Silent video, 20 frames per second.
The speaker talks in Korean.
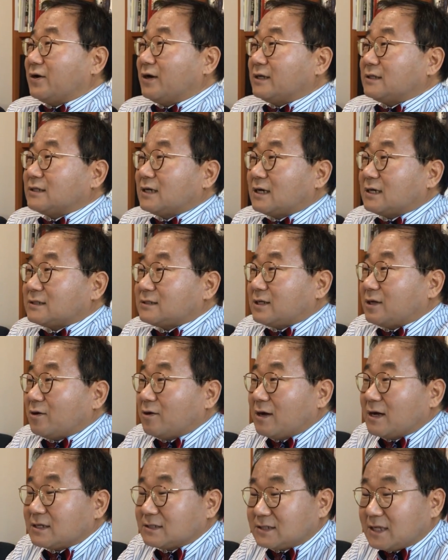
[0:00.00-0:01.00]
안녕하세요.
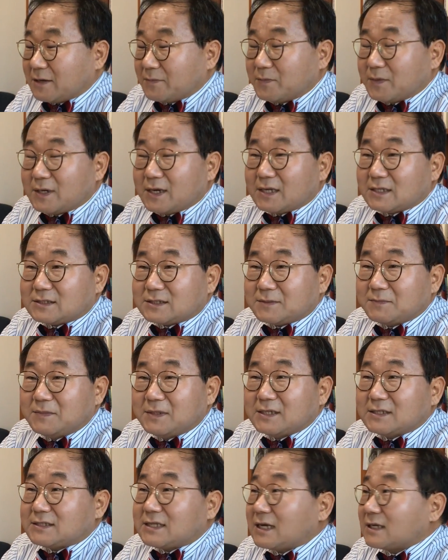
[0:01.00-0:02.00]
황상민의
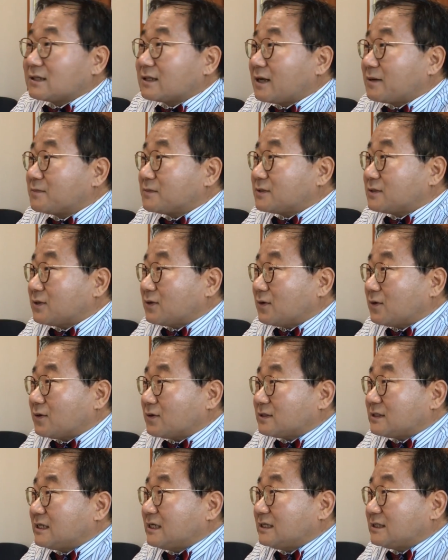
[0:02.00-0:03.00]
심리 상담소
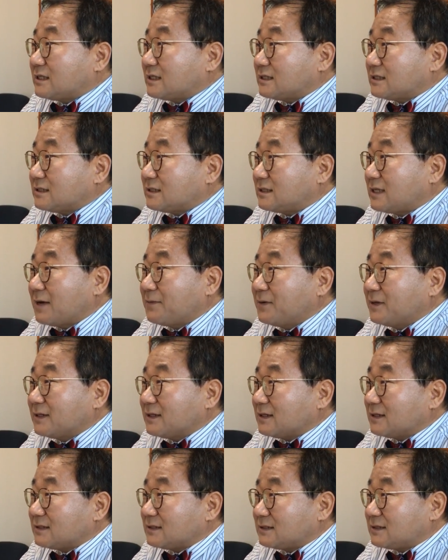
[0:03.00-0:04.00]
시즌
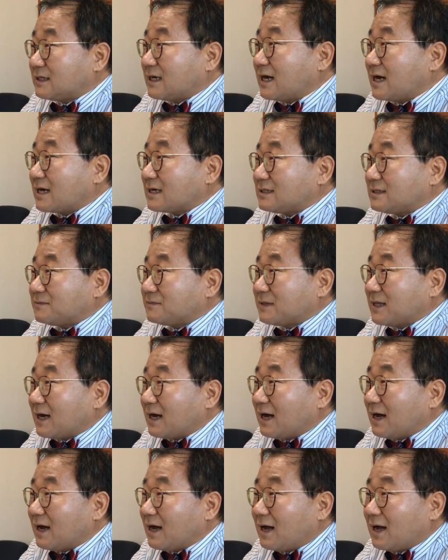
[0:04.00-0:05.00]
7
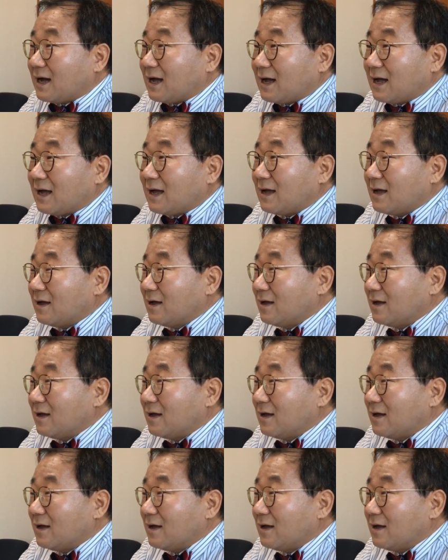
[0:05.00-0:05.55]
시작하겠습니다.